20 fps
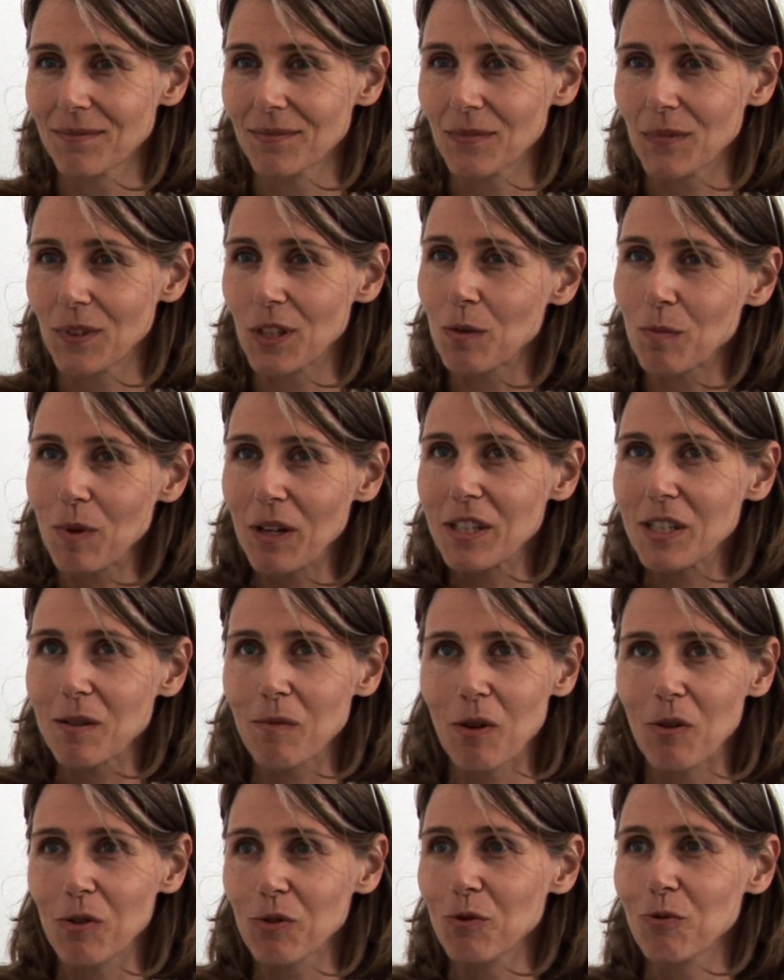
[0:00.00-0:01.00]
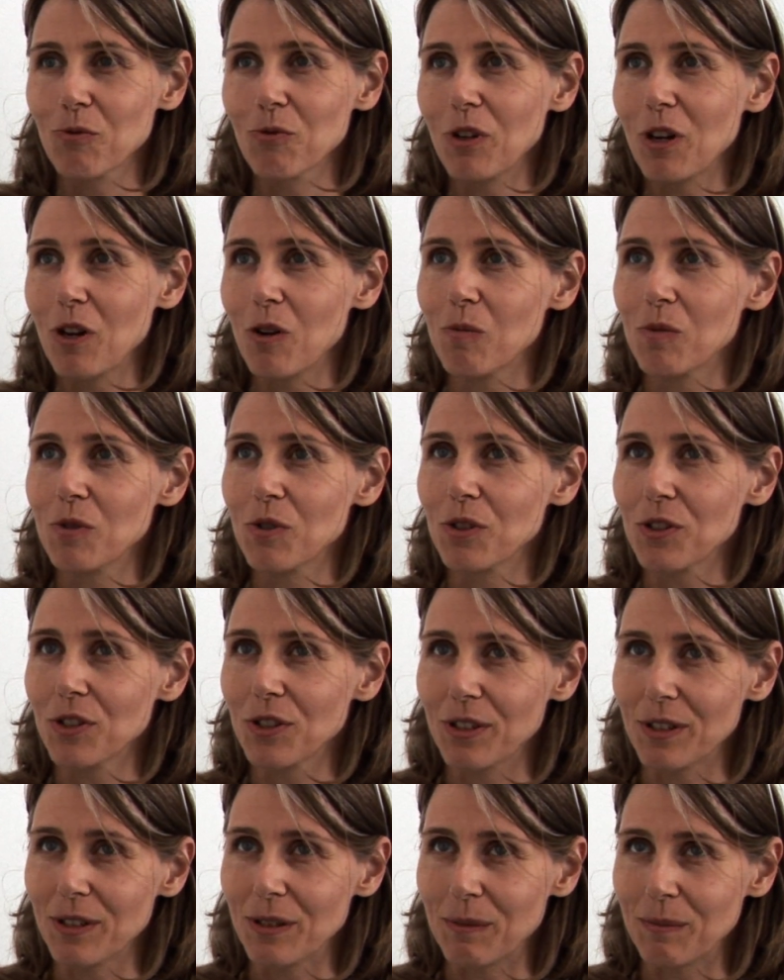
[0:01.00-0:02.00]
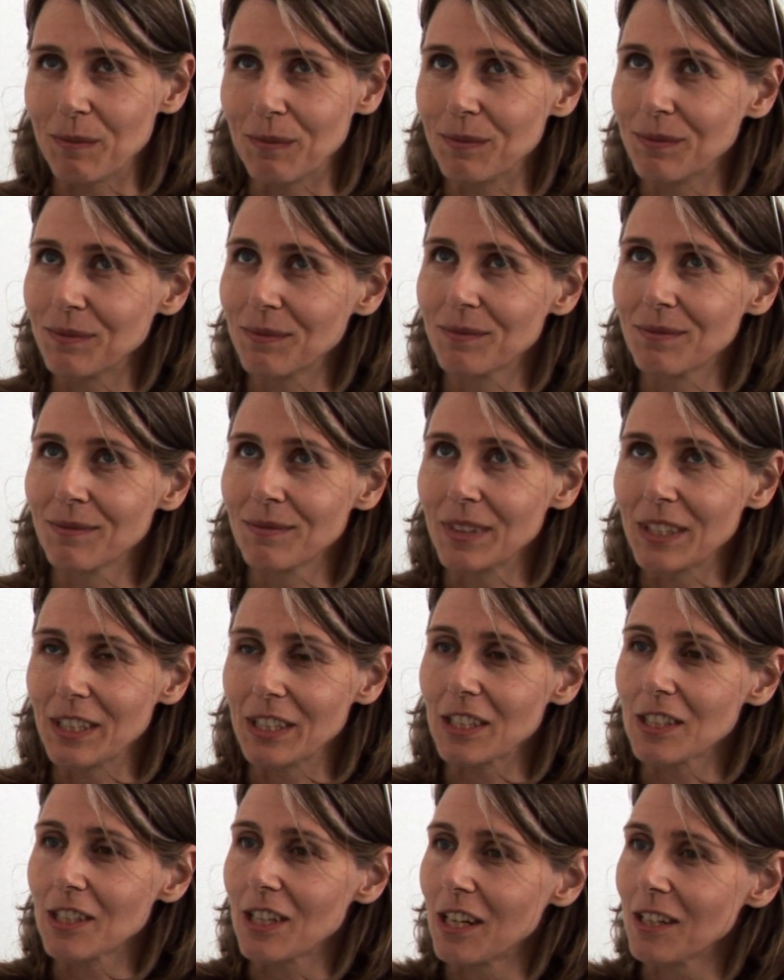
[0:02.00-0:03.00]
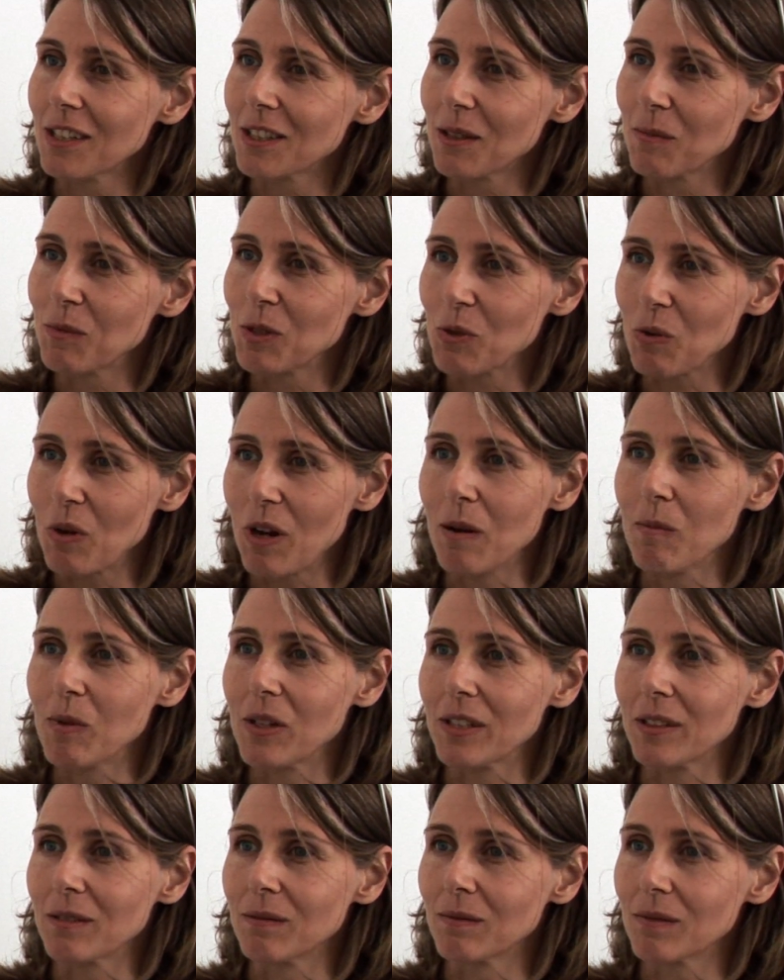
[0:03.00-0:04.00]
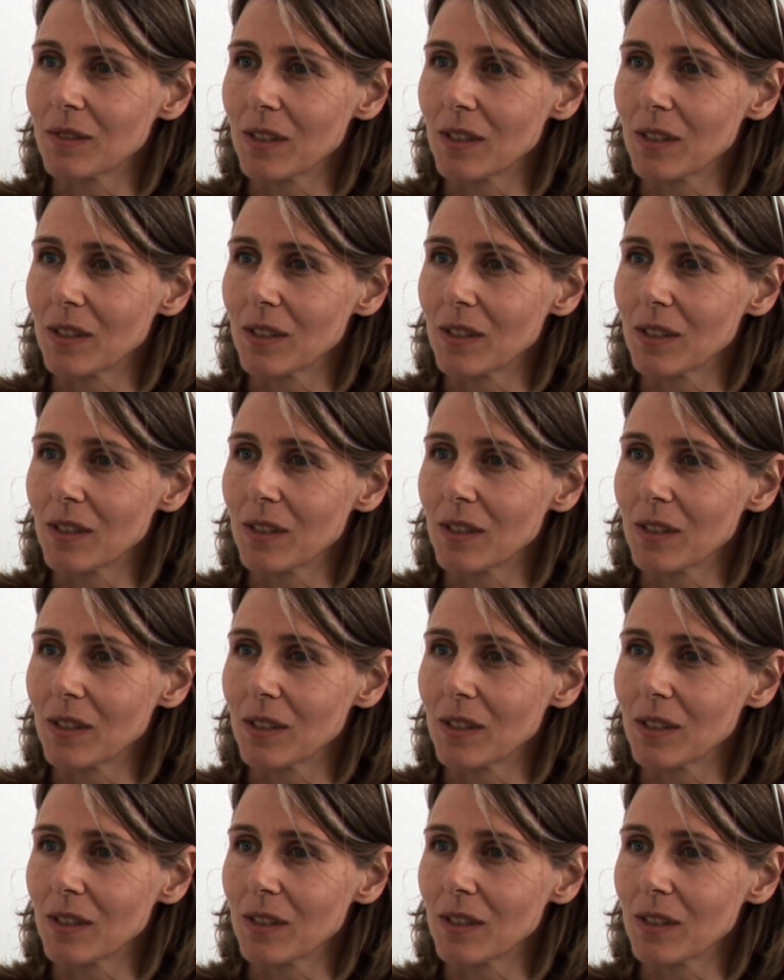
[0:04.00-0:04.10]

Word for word: Das macht es aber auch so unglaublich ähm, interessant, damit zu arbeiten.